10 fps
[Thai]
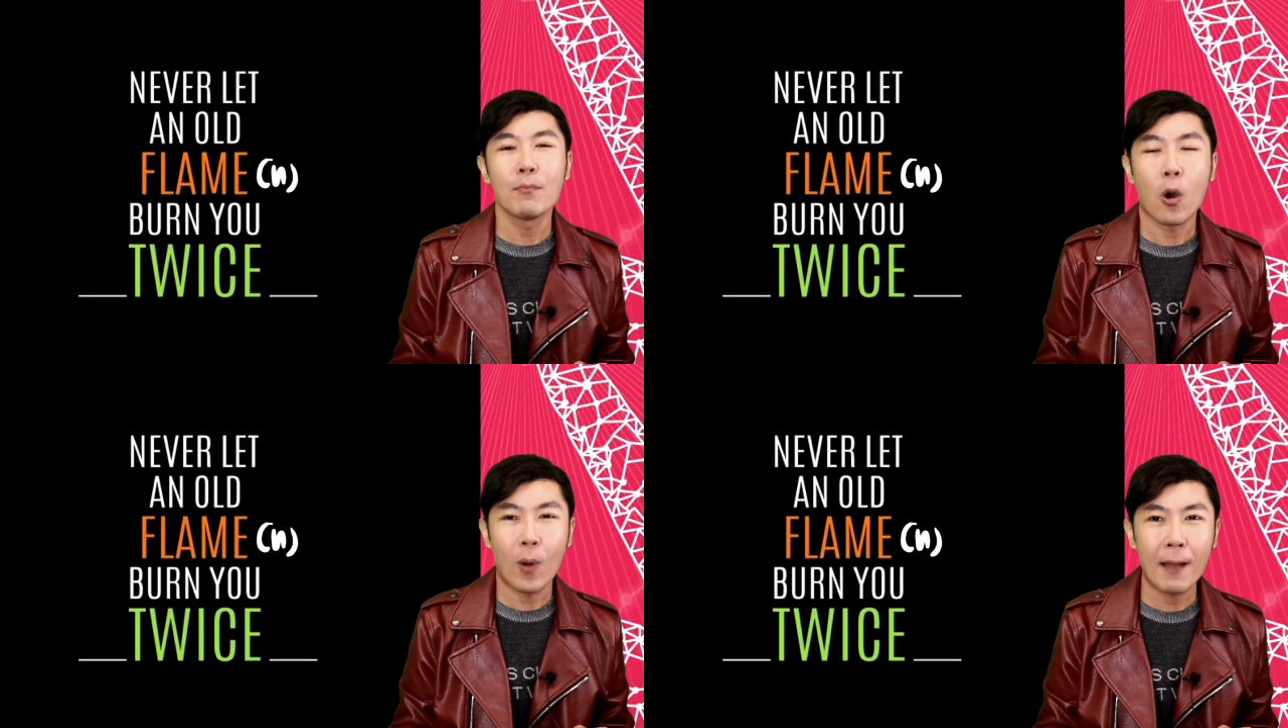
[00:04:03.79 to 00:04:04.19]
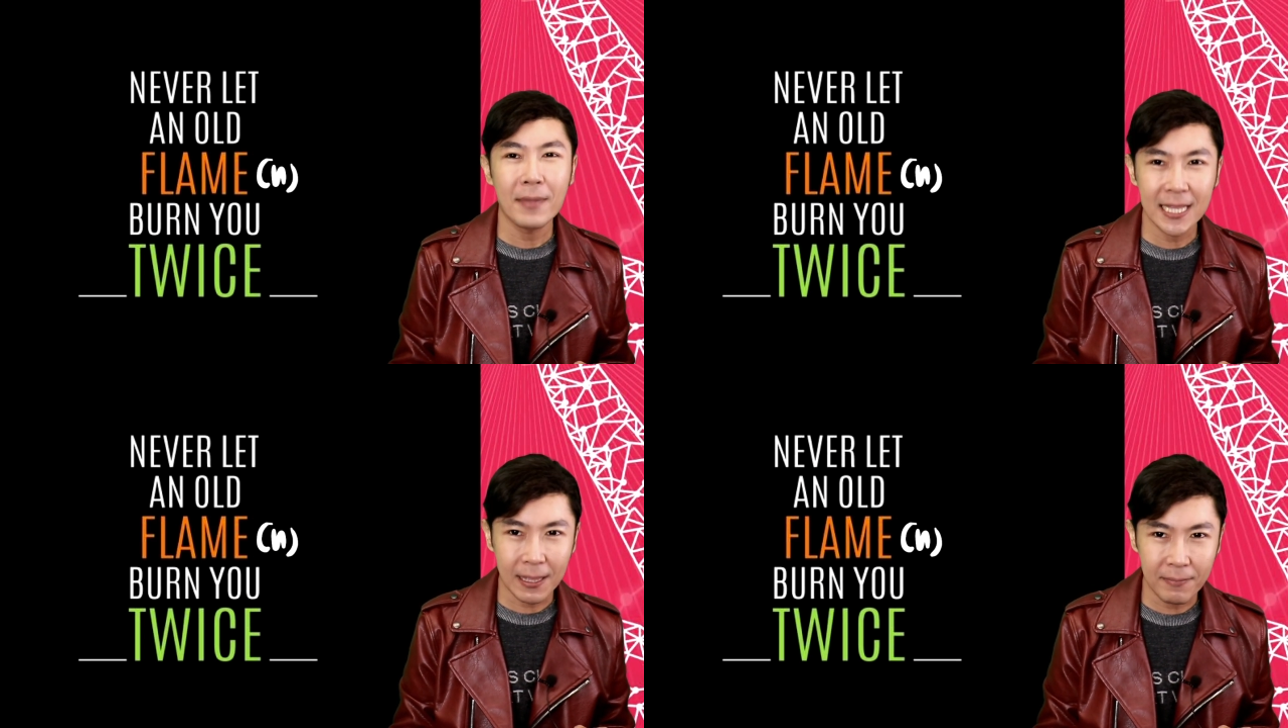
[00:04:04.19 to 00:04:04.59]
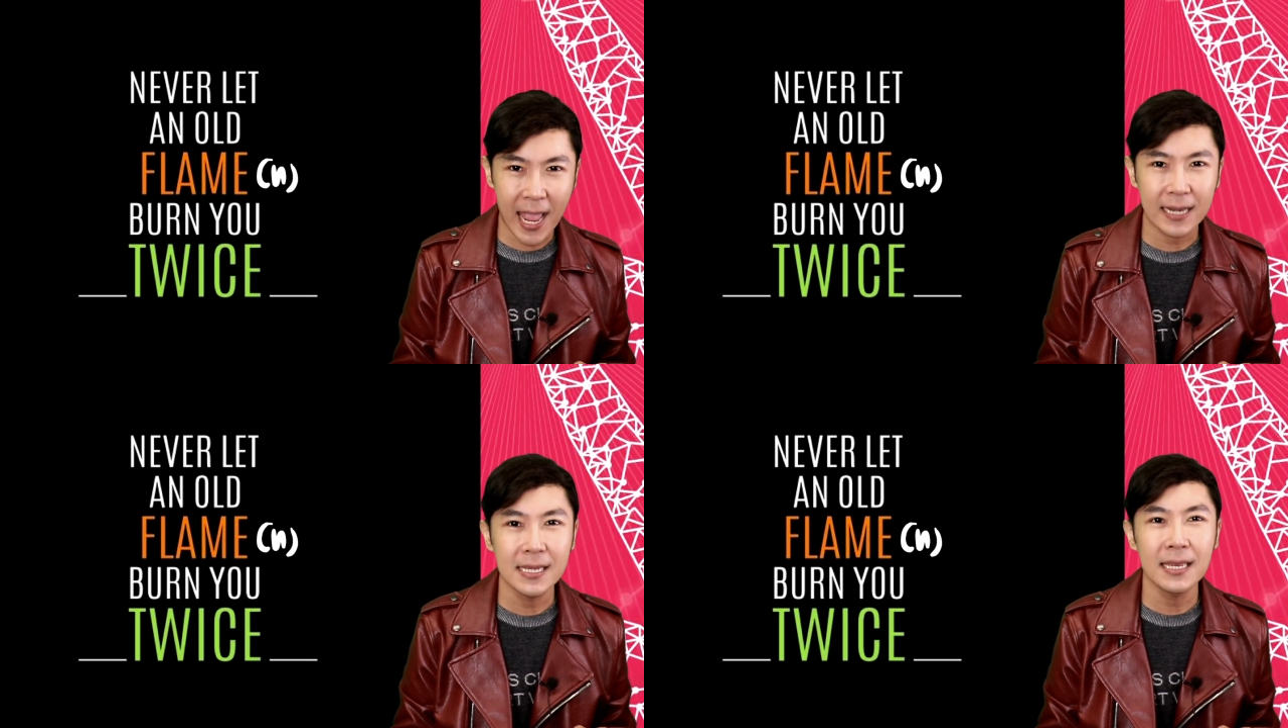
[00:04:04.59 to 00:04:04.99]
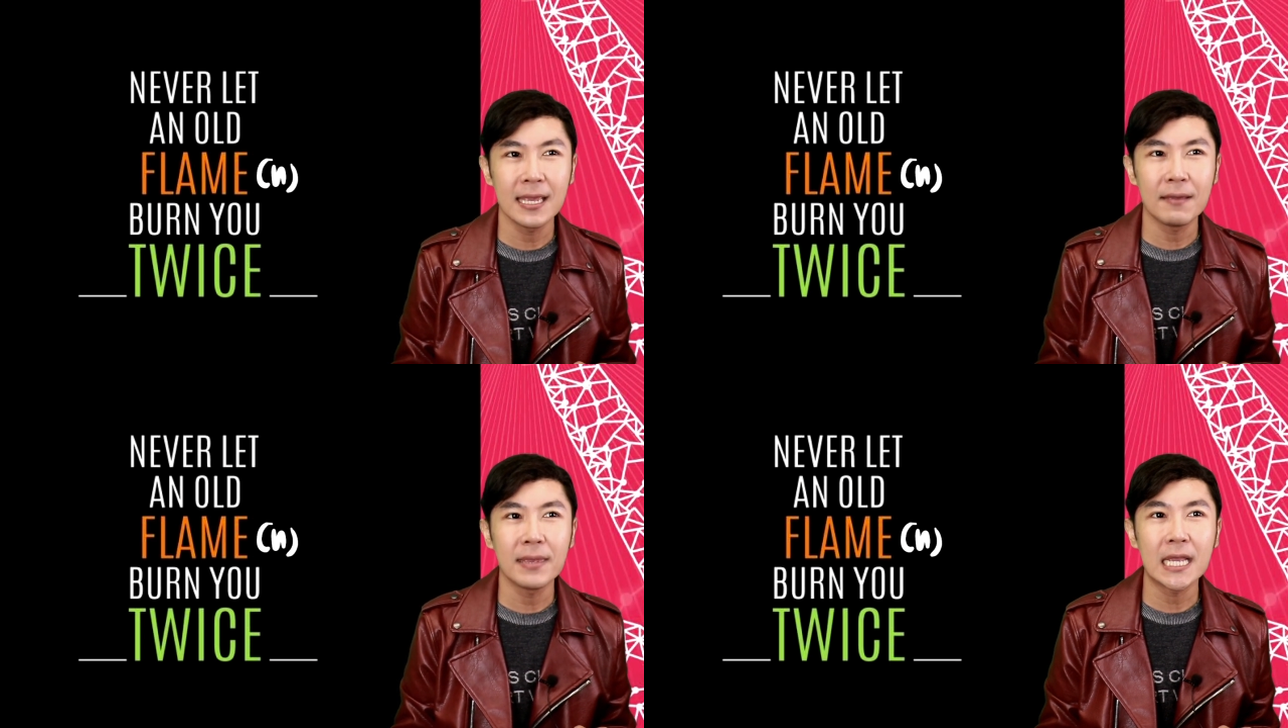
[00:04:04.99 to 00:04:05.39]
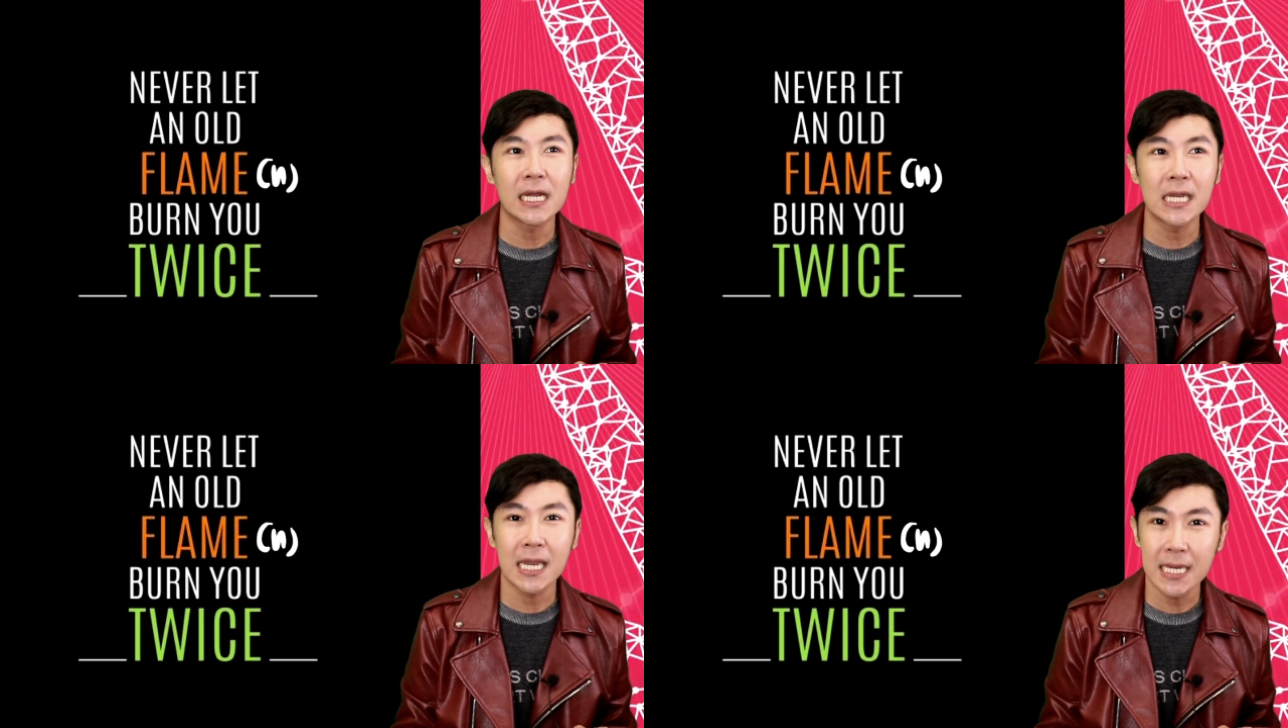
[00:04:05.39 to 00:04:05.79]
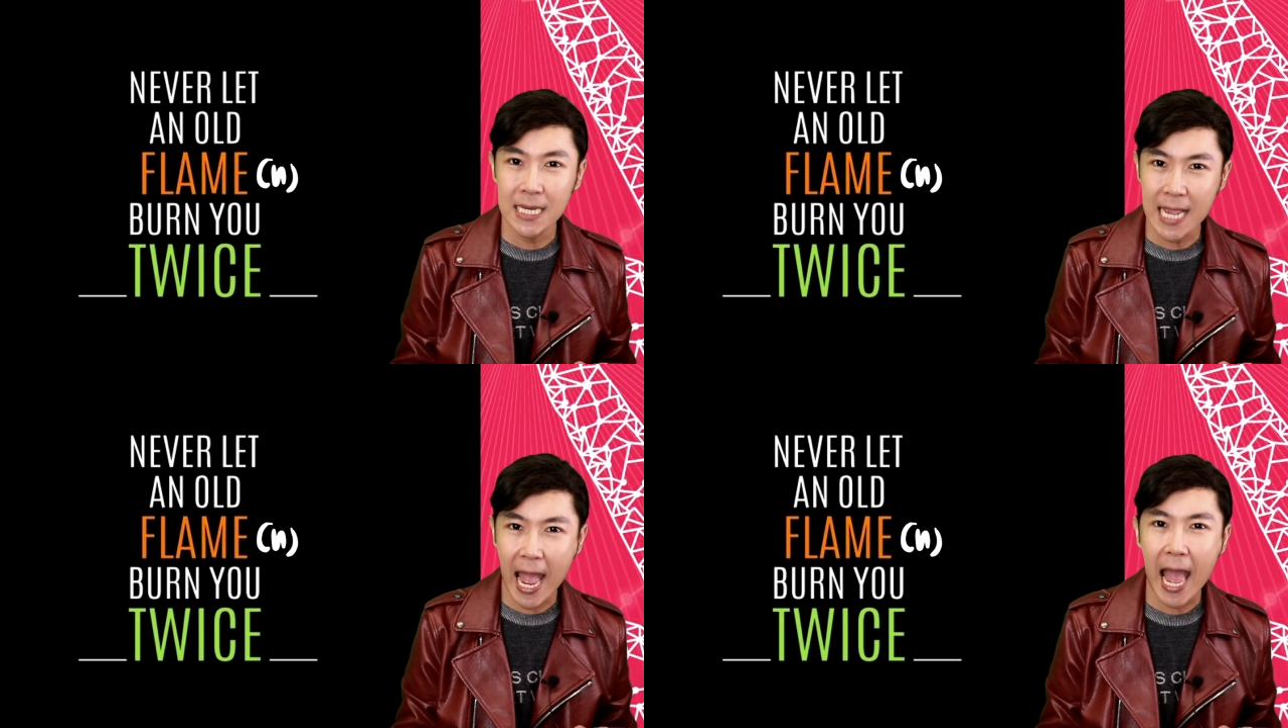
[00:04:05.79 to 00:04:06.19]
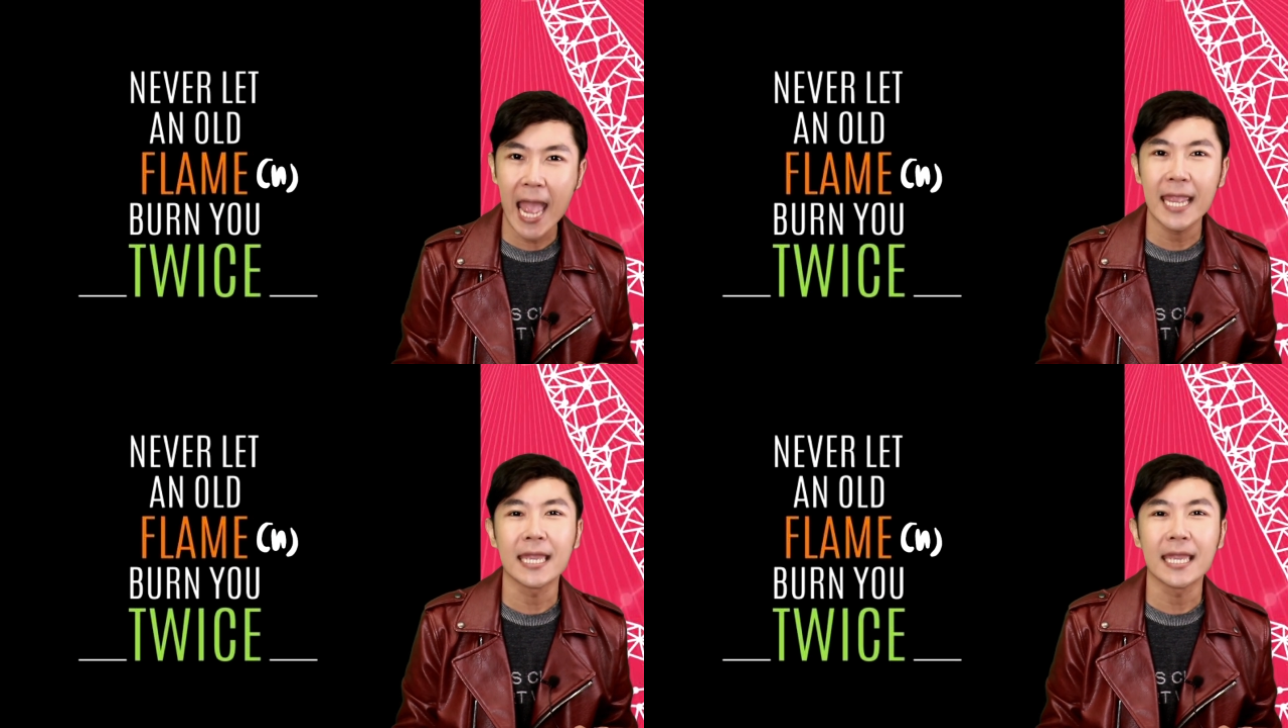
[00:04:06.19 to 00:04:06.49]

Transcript: บอกว่ามีตำแหน่งที่ดี มีเงินเดือนที่ดีให้